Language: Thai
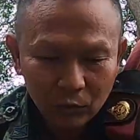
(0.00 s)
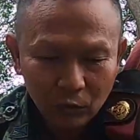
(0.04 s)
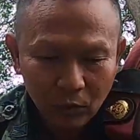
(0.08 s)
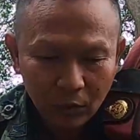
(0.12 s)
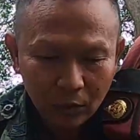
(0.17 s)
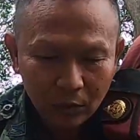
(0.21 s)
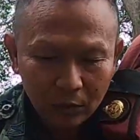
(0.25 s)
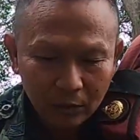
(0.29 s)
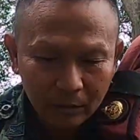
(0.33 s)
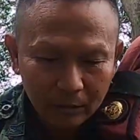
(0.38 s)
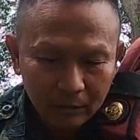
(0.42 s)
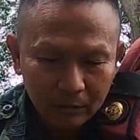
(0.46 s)
ช่ว
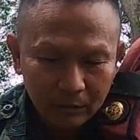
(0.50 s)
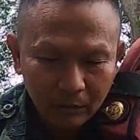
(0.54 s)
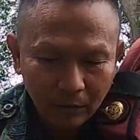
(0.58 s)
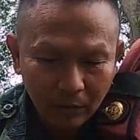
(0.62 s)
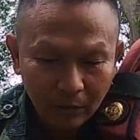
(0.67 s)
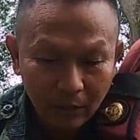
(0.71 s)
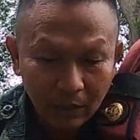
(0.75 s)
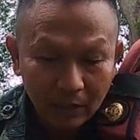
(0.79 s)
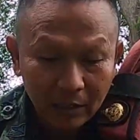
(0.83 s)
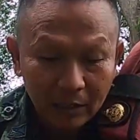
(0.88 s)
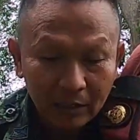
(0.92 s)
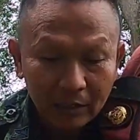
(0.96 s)
งก
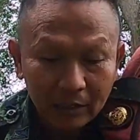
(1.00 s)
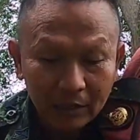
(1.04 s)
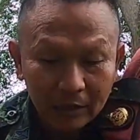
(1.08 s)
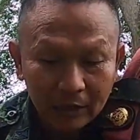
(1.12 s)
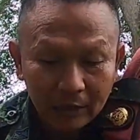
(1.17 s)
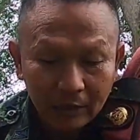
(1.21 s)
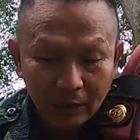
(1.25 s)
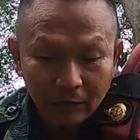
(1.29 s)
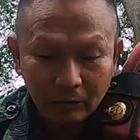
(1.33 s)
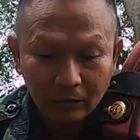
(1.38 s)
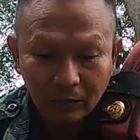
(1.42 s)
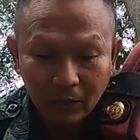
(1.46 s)
ลางคืน
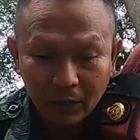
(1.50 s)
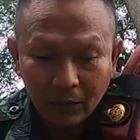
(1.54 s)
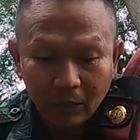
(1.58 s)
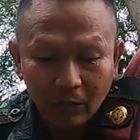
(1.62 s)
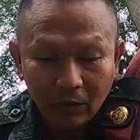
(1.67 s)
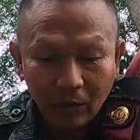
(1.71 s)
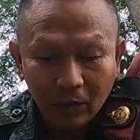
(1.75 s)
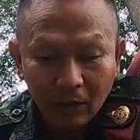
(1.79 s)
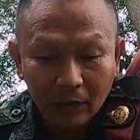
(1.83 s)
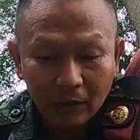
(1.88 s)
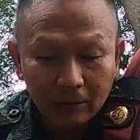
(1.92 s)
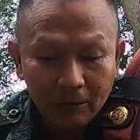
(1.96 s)
เขาจะ
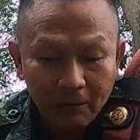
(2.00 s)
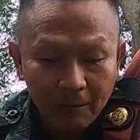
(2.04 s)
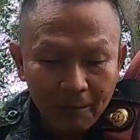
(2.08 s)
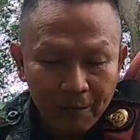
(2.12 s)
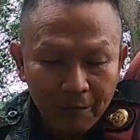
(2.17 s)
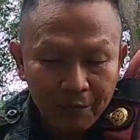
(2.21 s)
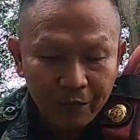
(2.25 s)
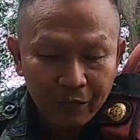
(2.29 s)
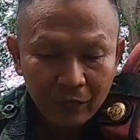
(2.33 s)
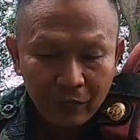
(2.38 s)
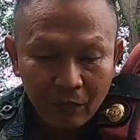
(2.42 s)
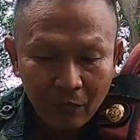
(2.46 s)
ออก
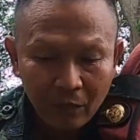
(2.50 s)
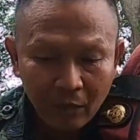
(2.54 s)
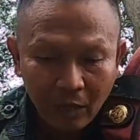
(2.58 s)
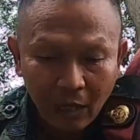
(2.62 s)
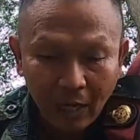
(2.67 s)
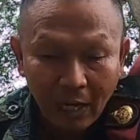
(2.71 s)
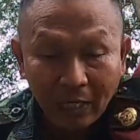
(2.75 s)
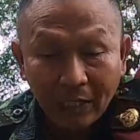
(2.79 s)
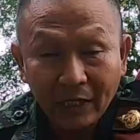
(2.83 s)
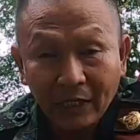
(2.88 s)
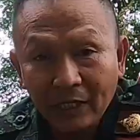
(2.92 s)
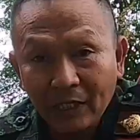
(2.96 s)

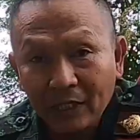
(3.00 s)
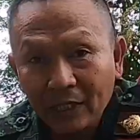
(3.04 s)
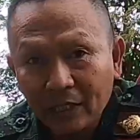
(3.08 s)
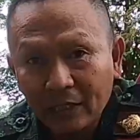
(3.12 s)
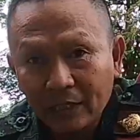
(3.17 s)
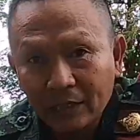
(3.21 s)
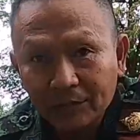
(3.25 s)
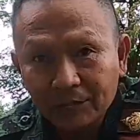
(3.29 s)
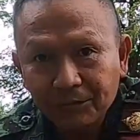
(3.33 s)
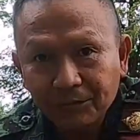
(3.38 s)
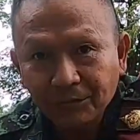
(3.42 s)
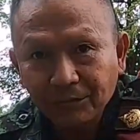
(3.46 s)
หากิน
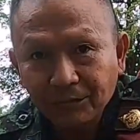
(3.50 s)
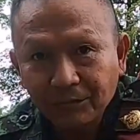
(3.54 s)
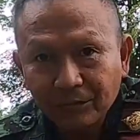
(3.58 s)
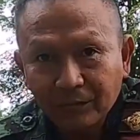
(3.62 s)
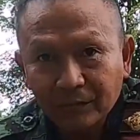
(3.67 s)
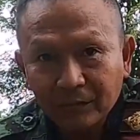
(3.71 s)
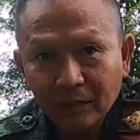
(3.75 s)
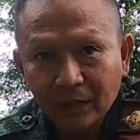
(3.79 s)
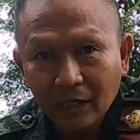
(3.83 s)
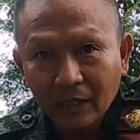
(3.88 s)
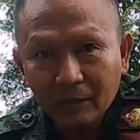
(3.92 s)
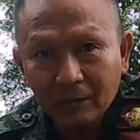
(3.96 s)

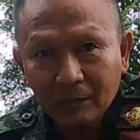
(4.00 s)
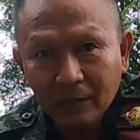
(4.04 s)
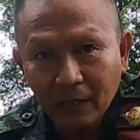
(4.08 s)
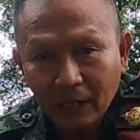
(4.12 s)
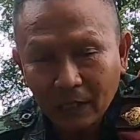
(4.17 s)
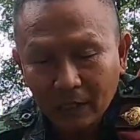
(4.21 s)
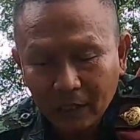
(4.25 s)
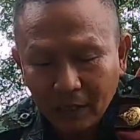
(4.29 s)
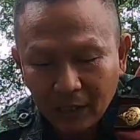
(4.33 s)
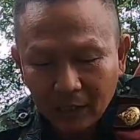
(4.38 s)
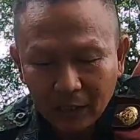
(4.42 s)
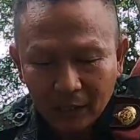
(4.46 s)
นะครับ
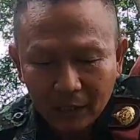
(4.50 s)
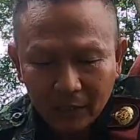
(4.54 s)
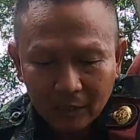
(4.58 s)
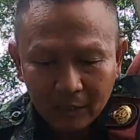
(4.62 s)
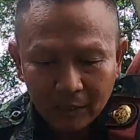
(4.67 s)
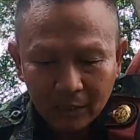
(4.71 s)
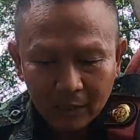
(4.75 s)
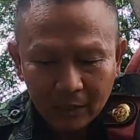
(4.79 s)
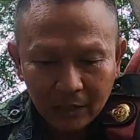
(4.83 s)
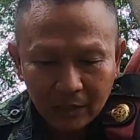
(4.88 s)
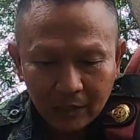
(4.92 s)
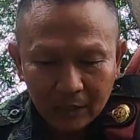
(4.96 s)
หากิน
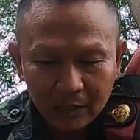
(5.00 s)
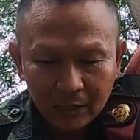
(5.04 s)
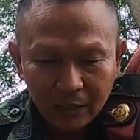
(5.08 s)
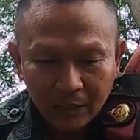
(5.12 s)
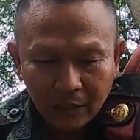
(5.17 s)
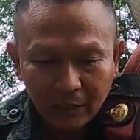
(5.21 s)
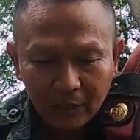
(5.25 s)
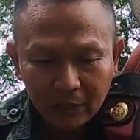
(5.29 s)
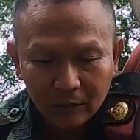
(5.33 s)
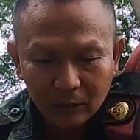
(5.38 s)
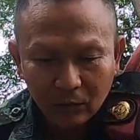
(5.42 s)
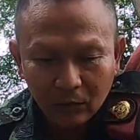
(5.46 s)

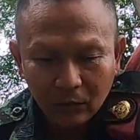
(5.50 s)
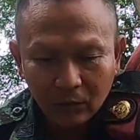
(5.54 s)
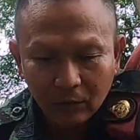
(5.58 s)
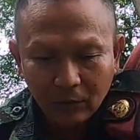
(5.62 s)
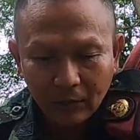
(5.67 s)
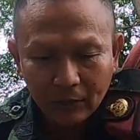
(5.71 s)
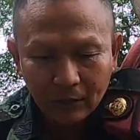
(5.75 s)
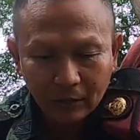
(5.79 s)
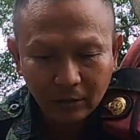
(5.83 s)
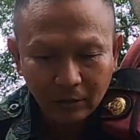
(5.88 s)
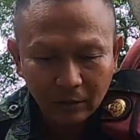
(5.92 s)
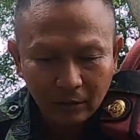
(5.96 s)
นะตัวกลา
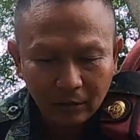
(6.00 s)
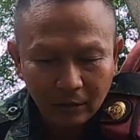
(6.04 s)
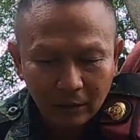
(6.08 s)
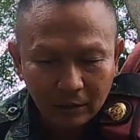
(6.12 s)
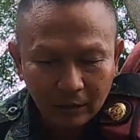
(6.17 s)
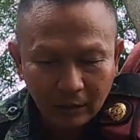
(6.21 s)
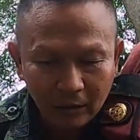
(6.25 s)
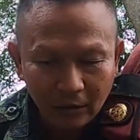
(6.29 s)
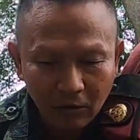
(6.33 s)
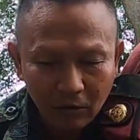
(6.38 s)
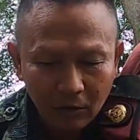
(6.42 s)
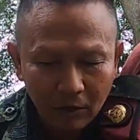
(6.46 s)
งวันก็
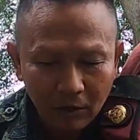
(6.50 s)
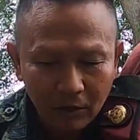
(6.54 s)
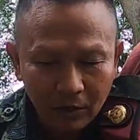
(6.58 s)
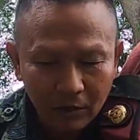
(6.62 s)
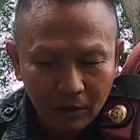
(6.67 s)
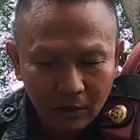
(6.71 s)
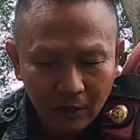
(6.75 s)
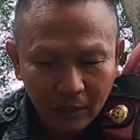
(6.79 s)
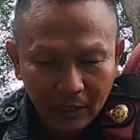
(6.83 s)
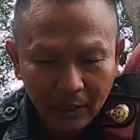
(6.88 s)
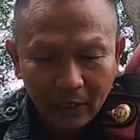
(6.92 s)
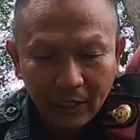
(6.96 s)
จะนอน
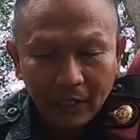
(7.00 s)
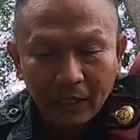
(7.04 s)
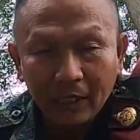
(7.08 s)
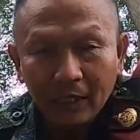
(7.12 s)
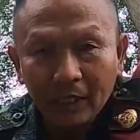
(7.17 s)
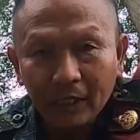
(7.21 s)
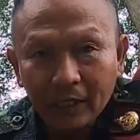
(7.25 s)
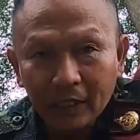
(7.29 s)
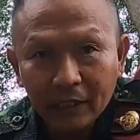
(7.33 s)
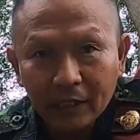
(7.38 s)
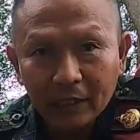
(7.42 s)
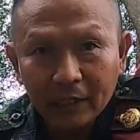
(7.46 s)
นิ่
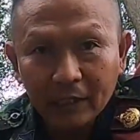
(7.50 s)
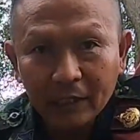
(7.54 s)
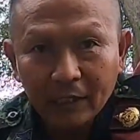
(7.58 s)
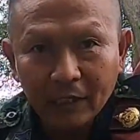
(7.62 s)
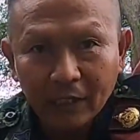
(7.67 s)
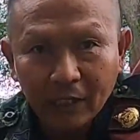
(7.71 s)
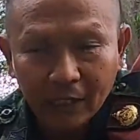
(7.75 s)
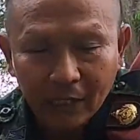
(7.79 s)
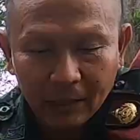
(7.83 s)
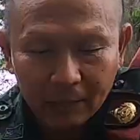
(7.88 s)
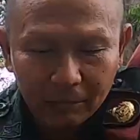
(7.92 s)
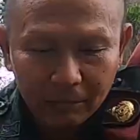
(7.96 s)

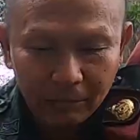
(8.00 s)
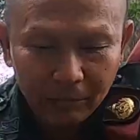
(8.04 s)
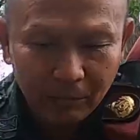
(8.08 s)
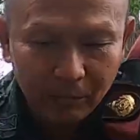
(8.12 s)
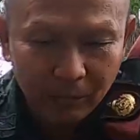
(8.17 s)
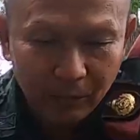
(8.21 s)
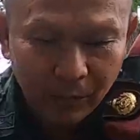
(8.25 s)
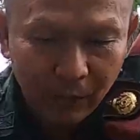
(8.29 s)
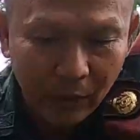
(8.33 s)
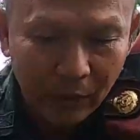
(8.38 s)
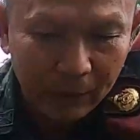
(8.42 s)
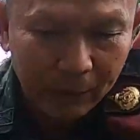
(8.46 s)
งๆนะครับ
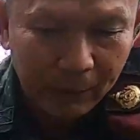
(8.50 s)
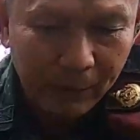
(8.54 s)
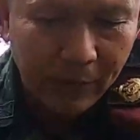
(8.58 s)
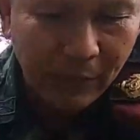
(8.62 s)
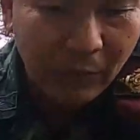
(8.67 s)
เป็น